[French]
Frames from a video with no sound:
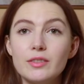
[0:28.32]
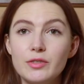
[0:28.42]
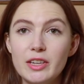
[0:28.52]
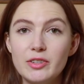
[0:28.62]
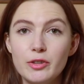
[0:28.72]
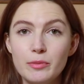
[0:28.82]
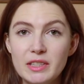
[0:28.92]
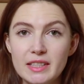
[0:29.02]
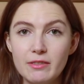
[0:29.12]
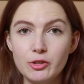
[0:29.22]
Si vous avez suivi
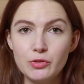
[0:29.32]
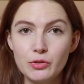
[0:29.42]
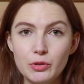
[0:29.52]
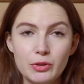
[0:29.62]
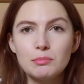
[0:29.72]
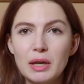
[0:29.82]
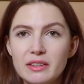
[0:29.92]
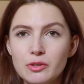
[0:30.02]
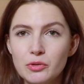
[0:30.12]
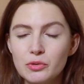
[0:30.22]
mes aventures, mes
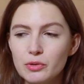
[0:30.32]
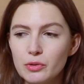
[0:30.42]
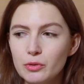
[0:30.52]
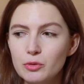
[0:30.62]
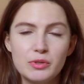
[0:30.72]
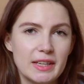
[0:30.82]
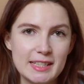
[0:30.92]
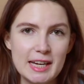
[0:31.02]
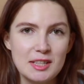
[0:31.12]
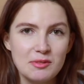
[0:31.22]
réseaux sociaux ou cette
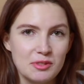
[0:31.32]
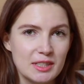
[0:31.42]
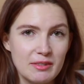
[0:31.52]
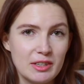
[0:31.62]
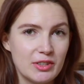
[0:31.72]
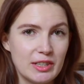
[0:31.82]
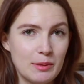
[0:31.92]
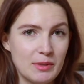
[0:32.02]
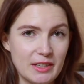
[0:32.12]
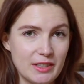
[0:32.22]
chaîne, vous savez que j'ai
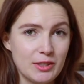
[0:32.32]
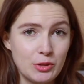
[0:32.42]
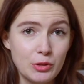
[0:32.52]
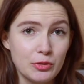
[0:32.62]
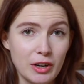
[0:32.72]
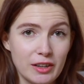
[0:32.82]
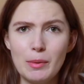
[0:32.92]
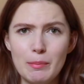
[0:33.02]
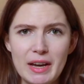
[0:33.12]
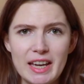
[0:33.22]
déménagé deux fois en
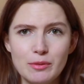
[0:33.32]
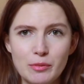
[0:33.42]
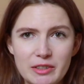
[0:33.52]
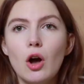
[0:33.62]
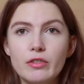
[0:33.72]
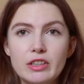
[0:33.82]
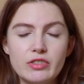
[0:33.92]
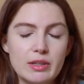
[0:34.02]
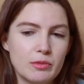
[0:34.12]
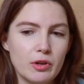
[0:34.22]
même pas quatre mois. En fait,
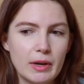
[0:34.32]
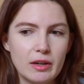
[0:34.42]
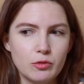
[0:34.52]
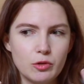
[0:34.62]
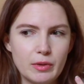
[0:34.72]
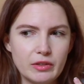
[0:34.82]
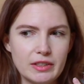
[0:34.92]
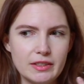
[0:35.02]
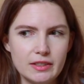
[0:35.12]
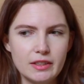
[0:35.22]
en septembre, avec mon copain, on
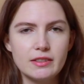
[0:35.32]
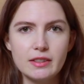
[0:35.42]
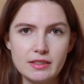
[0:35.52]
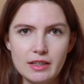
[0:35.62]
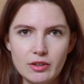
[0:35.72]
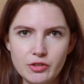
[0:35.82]
a décidé de s'installer